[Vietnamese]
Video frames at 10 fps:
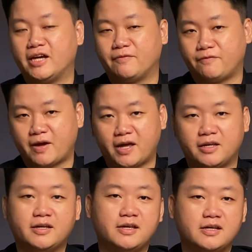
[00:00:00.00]
gặp phải
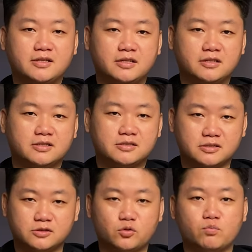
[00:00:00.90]
khi
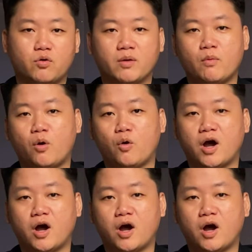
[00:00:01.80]
sử dụng một cái bộ